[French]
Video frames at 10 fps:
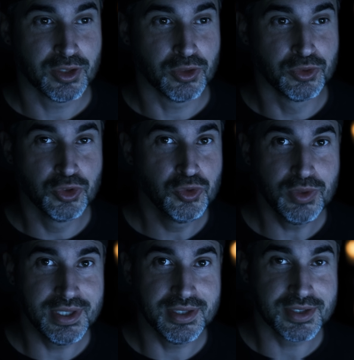de
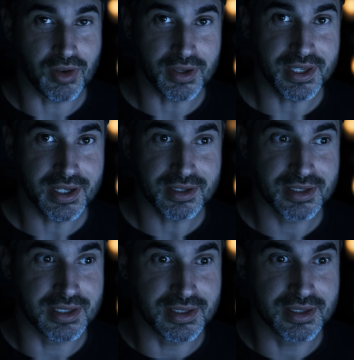nuit, sans rien,
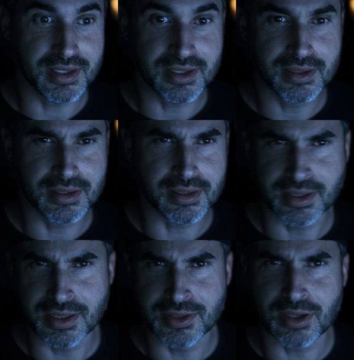qui,
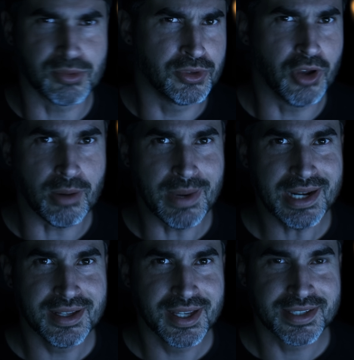qui, semble
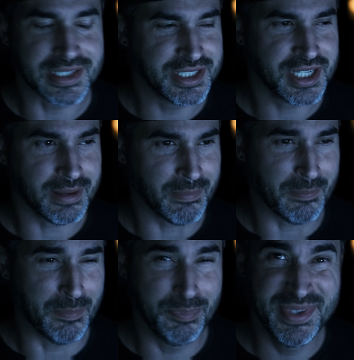normal, c'est déjà
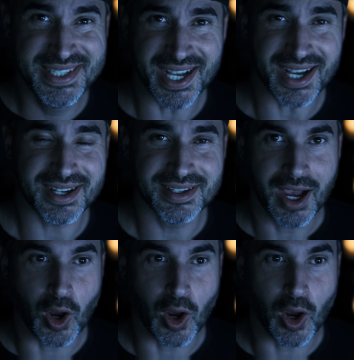bizarre.